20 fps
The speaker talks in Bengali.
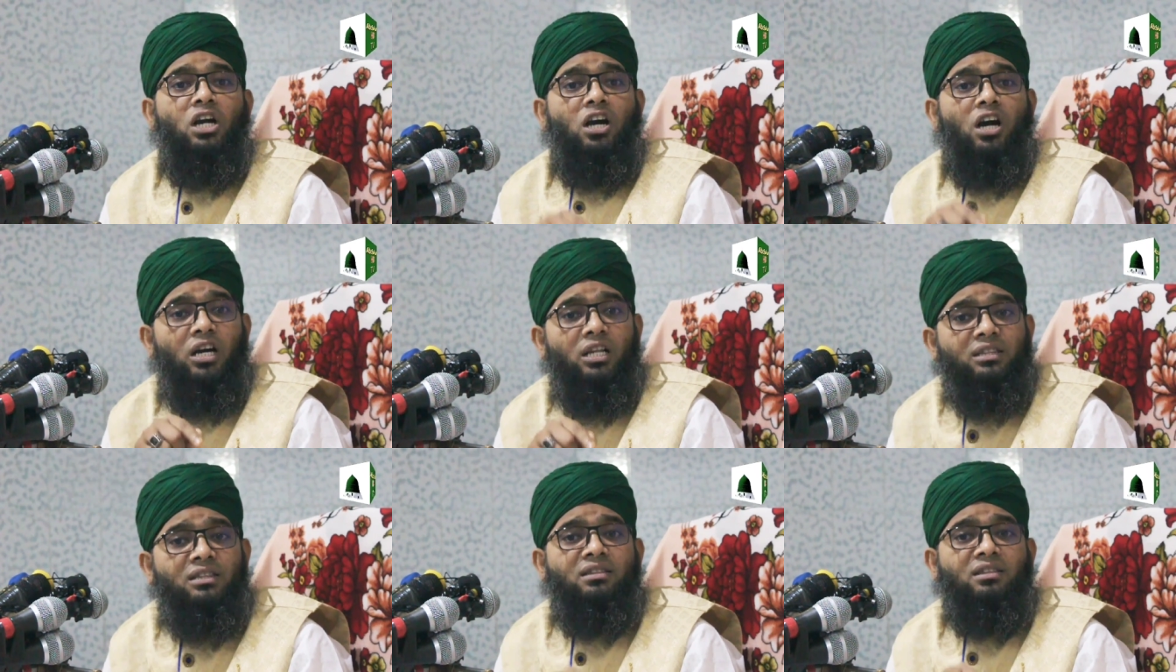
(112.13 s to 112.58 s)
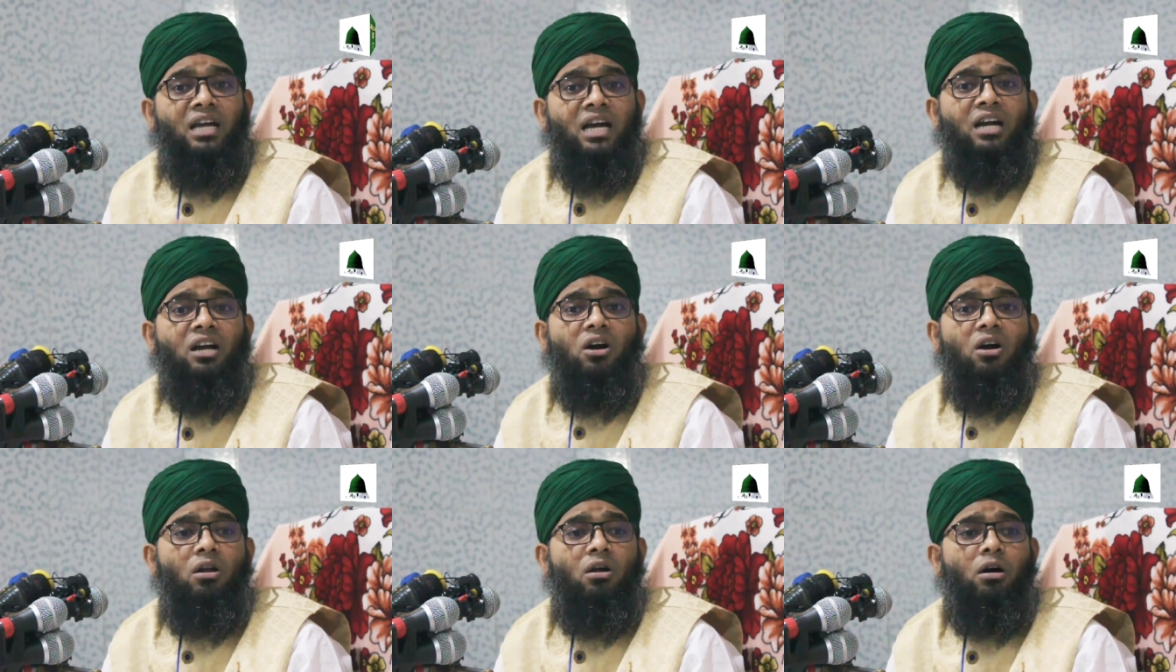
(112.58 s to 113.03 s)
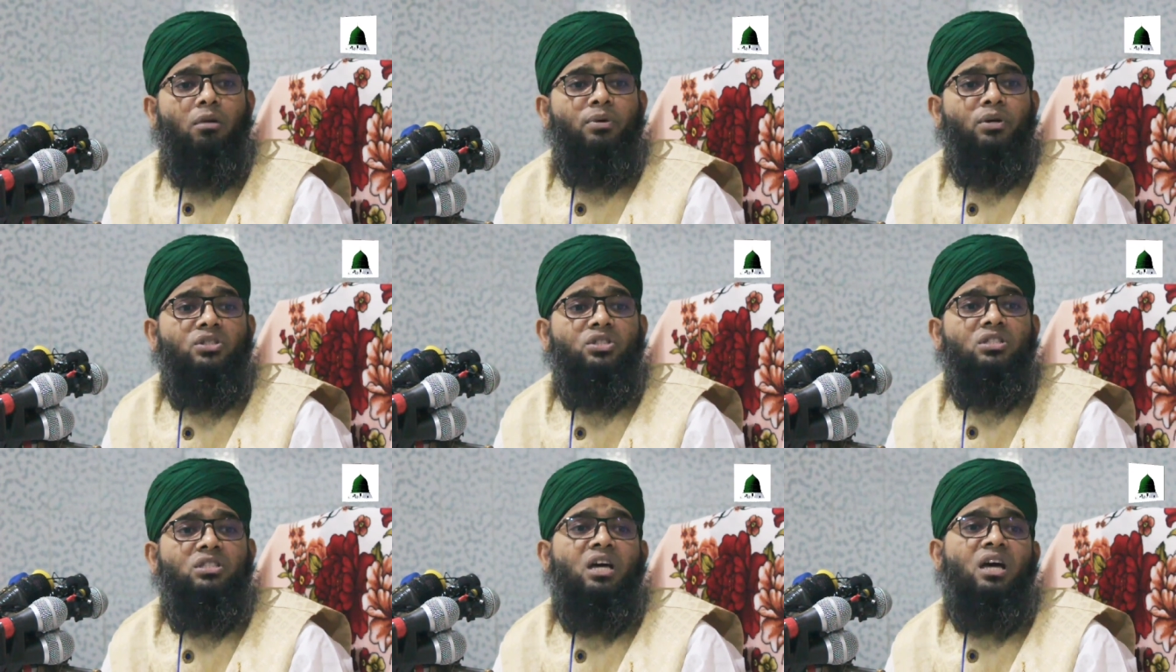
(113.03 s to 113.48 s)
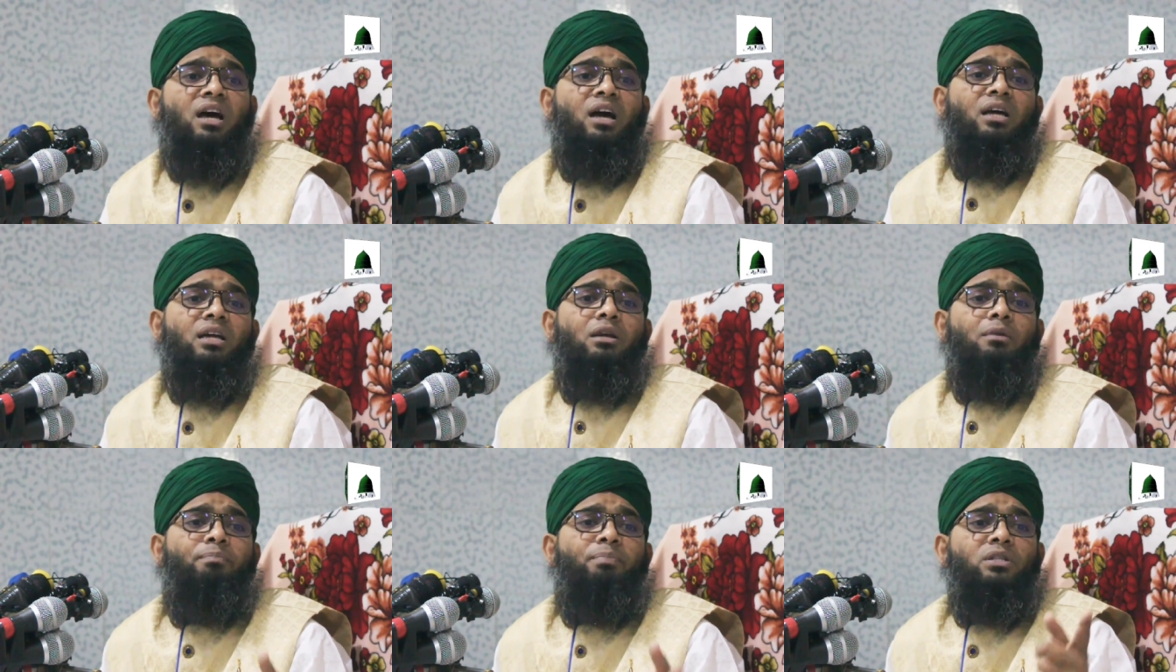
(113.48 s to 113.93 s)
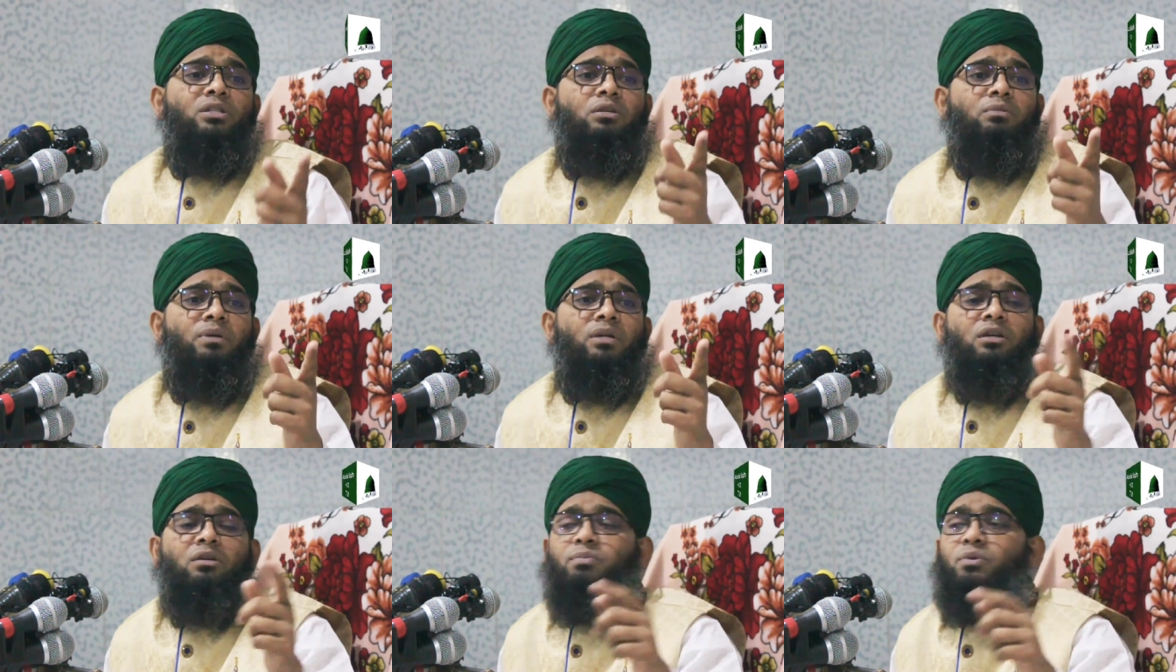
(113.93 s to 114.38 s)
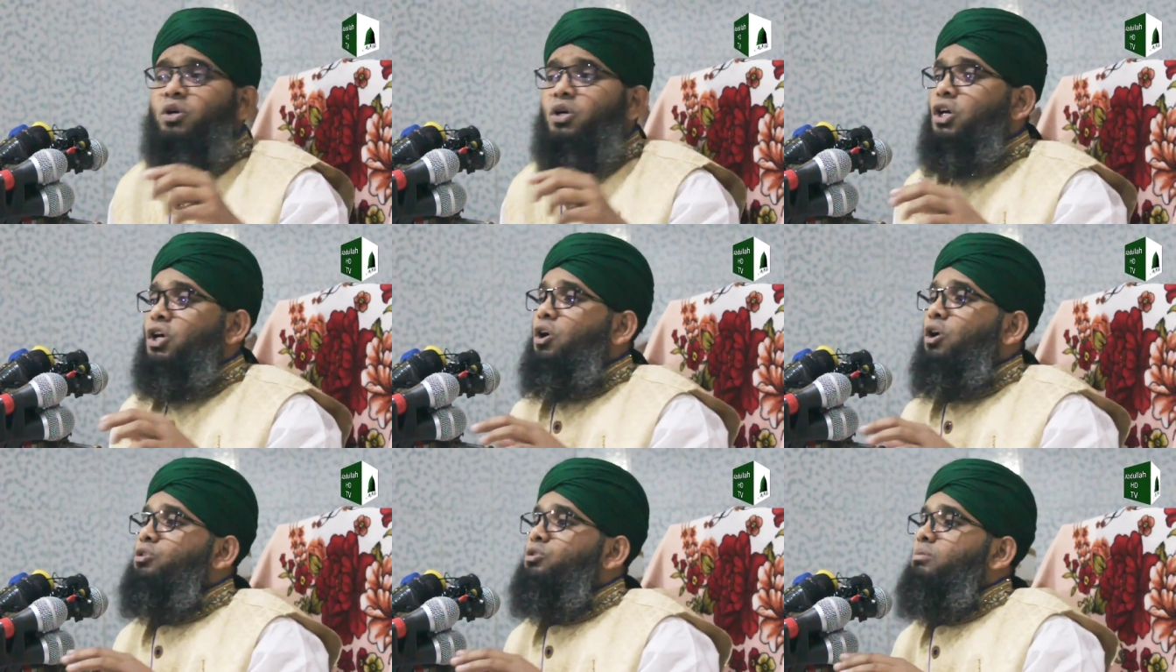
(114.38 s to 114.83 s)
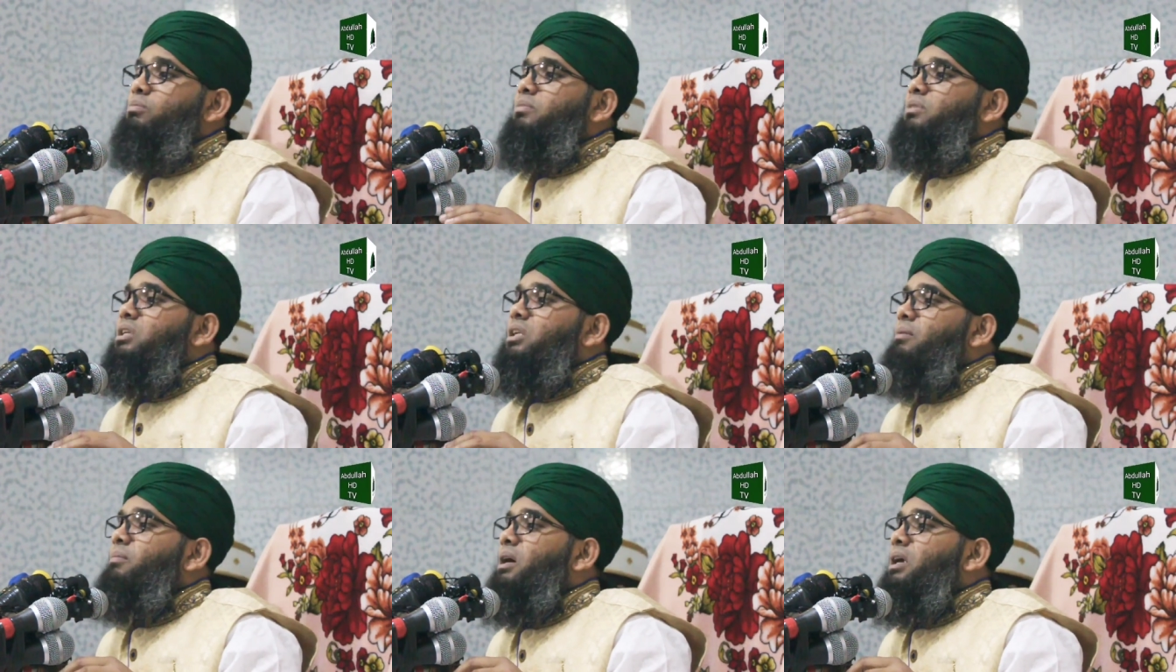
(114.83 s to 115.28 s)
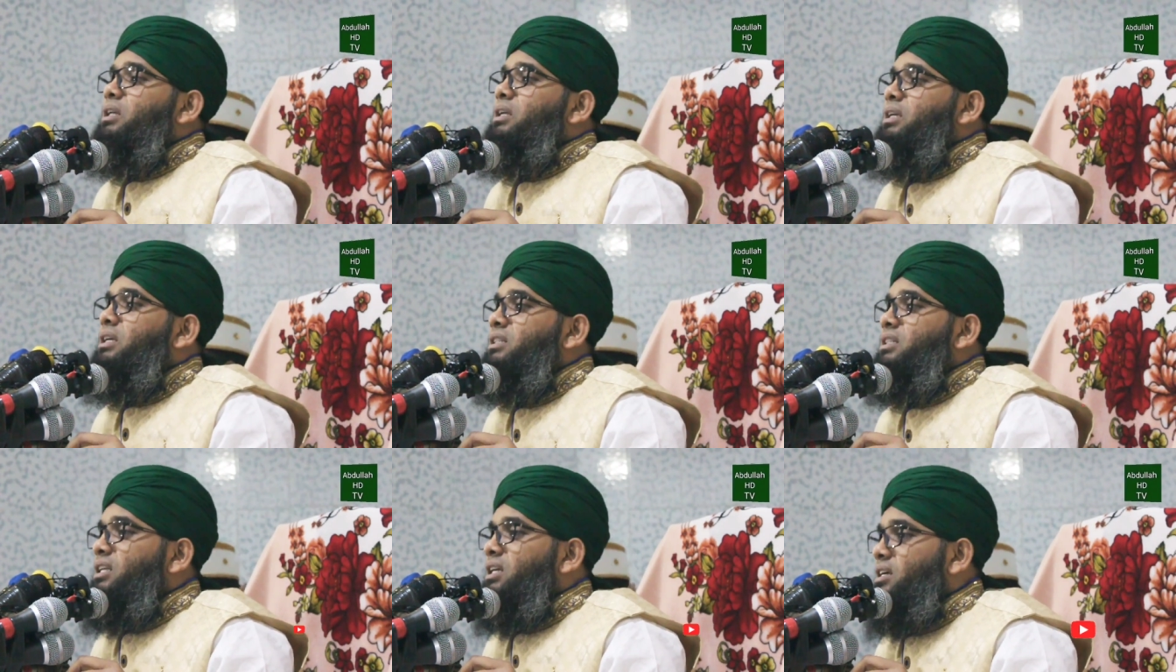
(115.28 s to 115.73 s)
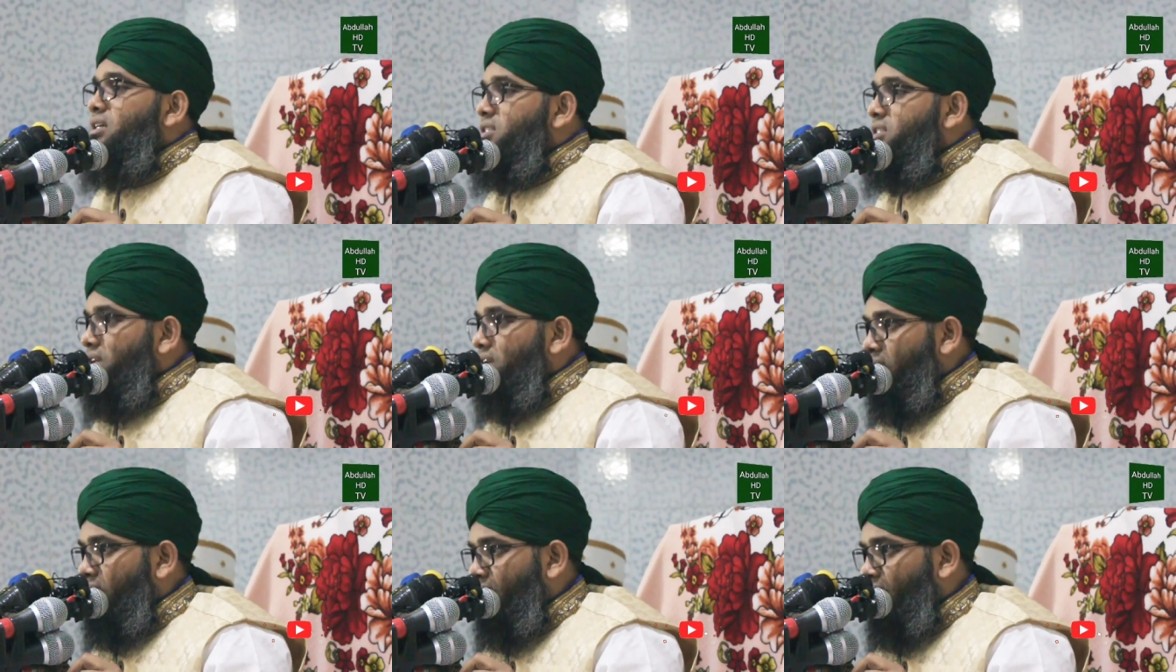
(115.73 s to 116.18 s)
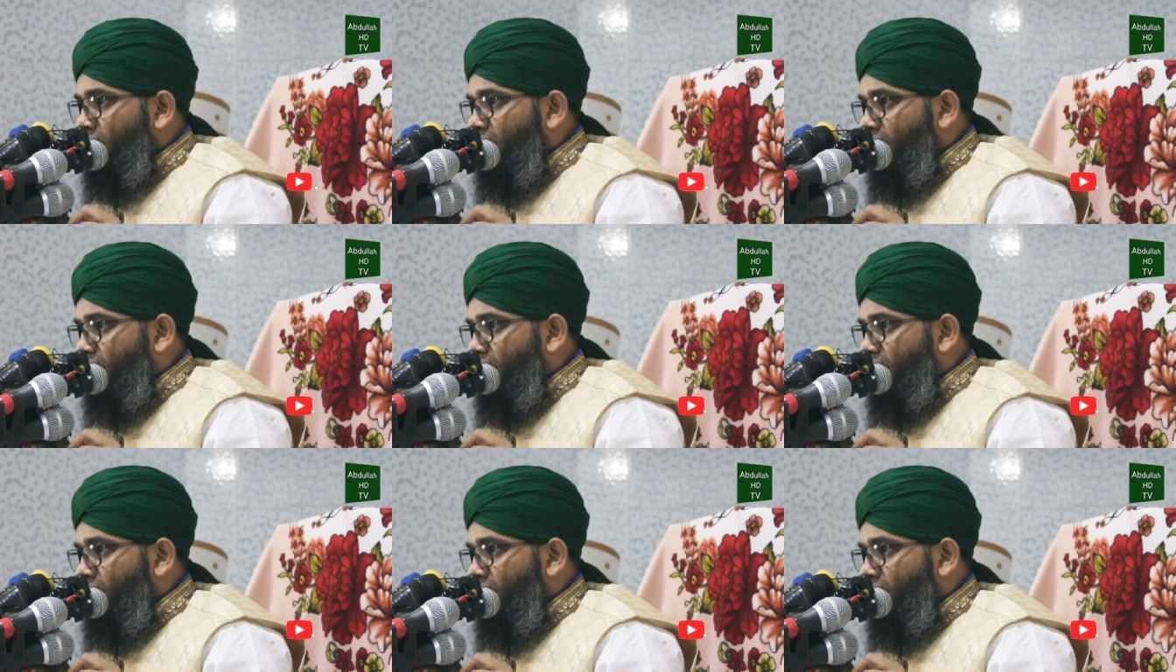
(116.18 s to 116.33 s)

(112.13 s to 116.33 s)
খতনা করা অবস্থায় পৃথিবীর বুকে কদমটা বাড়িয়ে দিয়েছে